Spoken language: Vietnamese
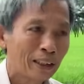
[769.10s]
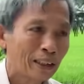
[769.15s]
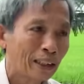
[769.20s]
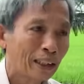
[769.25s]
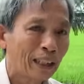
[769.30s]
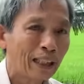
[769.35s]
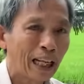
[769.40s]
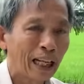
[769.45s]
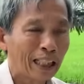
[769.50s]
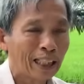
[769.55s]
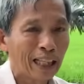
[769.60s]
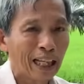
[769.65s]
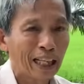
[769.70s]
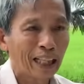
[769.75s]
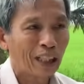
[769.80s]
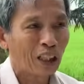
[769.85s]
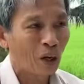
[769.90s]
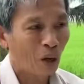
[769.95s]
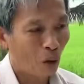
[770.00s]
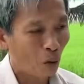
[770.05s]
cái đại nạn
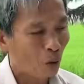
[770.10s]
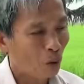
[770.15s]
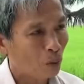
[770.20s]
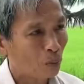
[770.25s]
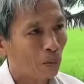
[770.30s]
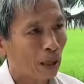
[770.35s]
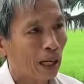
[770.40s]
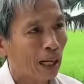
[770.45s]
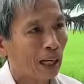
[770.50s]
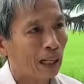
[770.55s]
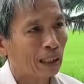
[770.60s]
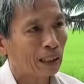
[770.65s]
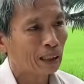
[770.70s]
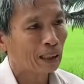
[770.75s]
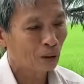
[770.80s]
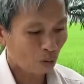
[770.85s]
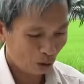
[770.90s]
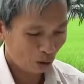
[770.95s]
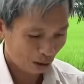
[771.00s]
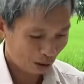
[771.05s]
khổ mà Đức
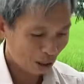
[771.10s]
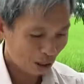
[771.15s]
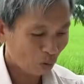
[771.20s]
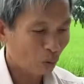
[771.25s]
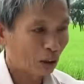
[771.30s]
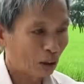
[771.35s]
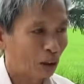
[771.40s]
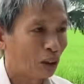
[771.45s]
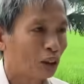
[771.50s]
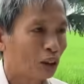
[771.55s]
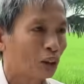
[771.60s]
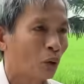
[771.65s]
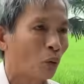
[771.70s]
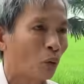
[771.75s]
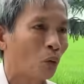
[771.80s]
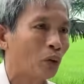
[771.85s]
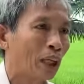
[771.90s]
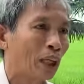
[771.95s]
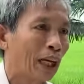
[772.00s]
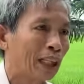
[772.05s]
Đức Quỳnh Giáo Chủ
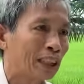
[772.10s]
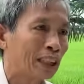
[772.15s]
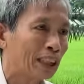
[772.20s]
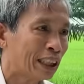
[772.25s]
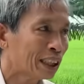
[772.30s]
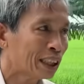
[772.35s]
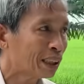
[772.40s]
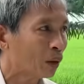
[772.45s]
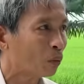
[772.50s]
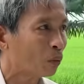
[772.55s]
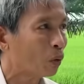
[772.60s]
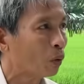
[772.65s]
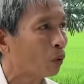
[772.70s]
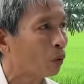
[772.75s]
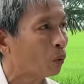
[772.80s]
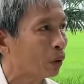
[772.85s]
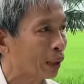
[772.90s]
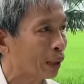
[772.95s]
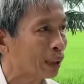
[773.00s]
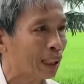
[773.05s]
Ngài viết trong một cái
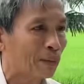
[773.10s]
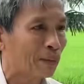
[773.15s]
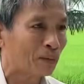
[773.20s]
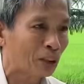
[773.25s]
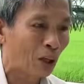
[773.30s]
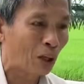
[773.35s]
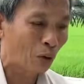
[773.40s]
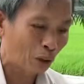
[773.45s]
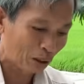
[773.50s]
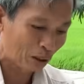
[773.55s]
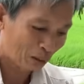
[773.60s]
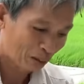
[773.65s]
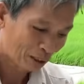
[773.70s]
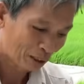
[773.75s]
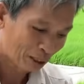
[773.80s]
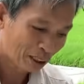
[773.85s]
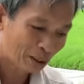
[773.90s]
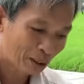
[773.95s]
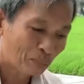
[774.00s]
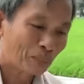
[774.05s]
quyển năm rồi
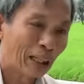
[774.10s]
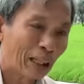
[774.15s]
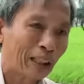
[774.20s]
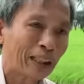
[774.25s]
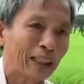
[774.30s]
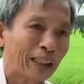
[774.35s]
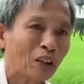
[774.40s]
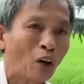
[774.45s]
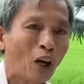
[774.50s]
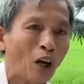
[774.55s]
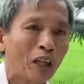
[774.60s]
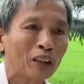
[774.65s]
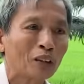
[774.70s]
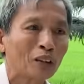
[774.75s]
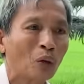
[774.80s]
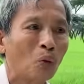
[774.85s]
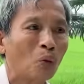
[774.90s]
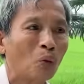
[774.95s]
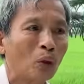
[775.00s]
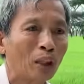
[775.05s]
mà cái đoạn
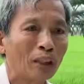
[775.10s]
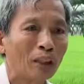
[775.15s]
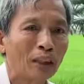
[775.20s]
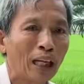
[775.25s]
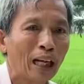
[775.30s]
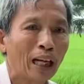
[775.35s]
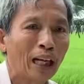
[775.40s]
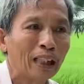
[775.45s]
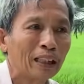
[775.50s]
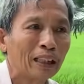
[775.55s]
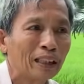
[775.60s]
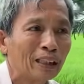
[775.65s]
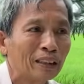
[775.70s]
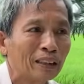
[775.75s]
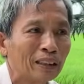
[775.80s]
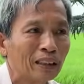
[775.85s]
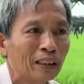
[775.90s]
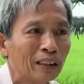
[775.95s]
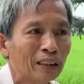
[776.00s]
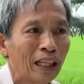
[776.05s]
tu đó là
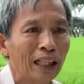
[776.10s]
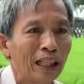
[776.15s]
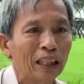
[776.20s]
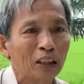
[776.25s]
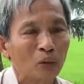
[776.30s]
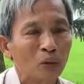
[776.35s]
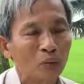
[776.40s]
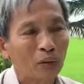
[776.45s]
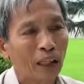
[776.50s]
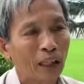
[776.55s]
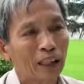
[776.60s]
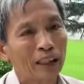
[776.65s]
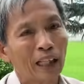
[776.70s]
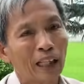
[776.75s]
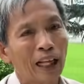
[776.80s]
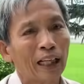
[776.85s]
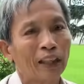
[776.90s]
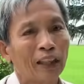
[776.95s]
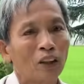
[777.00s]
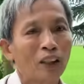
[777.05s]
Đức Thầy chúng ta
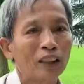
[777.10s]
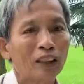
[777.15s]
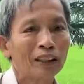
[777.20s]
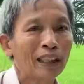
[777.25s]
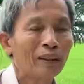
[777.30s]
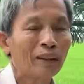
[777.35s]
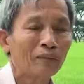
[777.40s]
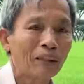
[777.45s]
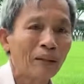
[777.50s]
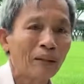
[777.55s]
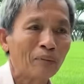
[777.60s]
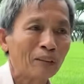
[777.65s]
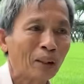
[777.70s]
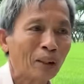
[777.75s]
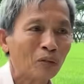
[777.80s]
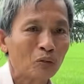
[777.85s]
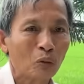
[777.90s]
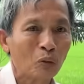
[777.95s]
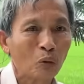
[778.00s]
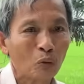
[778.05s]
dạy nó nằm, nằm
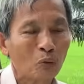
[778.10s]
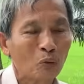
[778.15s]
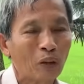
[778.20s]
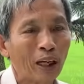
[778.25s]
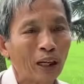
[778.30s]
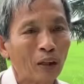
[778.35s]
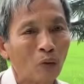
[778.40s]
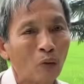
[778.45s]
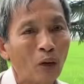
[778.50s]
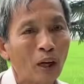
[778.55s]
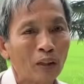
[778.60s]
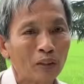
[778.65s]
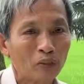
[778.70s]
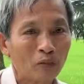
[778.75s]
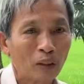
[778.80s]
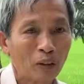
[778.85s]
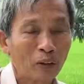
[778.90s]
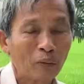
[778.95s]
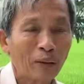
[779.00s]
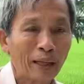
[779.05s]
trong thuộc phần qua
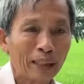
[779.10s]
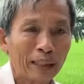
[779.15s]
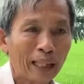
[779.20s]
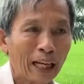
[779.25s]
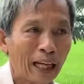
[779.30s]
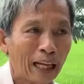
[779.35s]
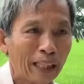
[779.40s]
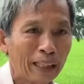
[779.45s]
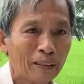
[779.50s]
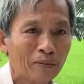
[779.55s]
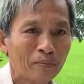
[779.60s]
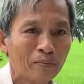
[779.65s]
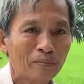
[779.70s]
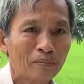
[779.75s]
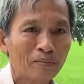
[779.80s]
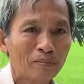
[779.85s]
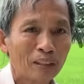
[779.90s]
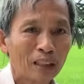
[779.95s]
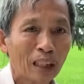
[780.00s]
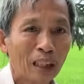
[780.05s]
bên ở bài kệ
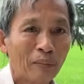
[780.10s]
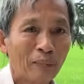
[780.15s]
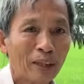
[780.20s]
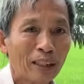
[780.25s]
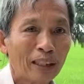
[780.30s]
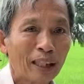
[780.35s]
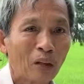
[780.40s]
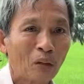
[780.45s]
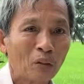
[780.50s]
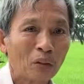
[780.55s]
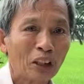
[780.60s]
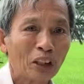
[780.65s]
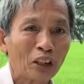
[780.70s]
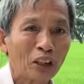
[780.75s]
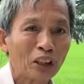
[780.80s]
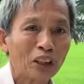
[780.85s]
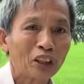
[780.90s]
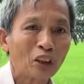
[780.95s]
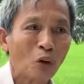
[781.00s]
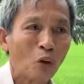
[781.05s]
là bắt đầu từ
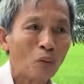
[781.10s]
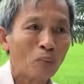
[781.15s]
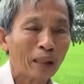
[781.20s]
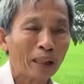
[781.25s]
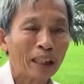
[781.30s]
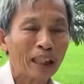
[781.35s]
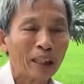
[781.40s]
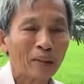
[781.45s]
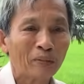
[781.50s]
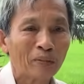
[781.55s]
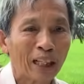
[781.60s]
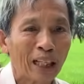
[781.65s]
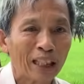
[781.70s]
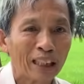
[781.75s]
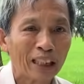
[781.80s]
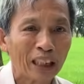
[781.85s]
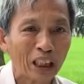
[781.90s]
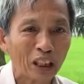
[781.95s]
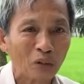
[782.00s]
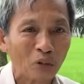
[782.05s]
cái chỗ mà đêm thanh
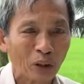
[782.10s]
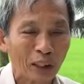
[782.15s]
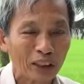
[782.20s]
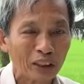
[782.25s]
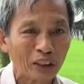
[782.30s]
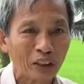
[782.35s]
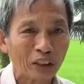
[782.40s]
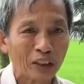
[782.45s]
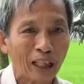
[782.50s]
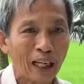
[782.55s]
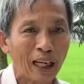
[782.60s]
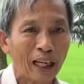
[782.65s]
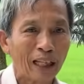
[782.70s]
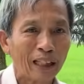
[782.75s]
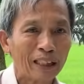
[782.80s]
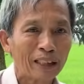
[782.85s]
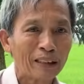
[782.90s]
hiên nguyệt dựa kề đó